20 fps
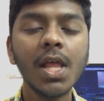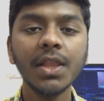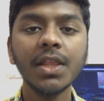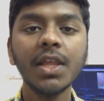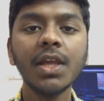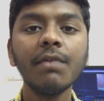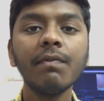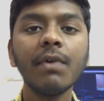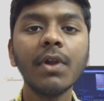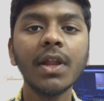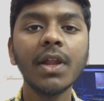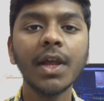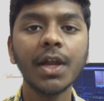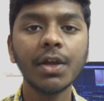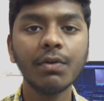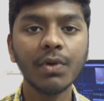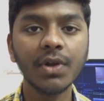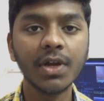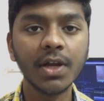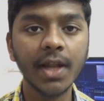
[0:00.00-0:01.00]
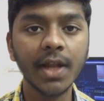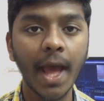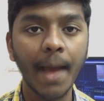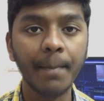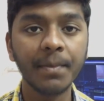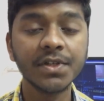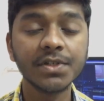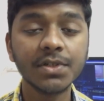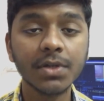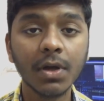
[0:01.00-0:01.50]
దీనివల్ల ఎటువంటి
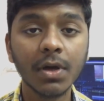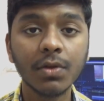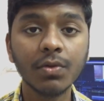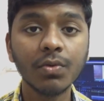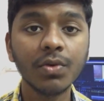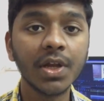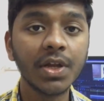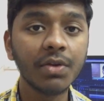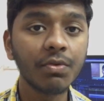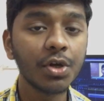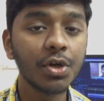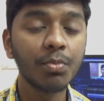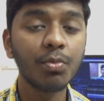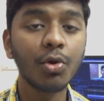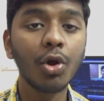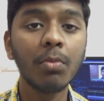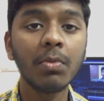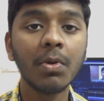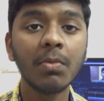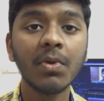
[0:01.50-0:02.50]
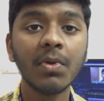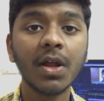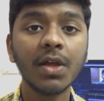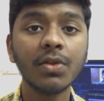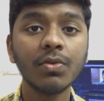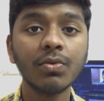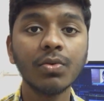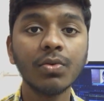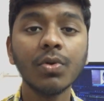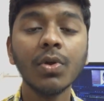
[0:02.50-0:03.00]
డ్యామేజ్ కాదు ఎటువంటి ప్రాబ్లం
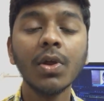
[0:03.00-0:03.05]
రాదు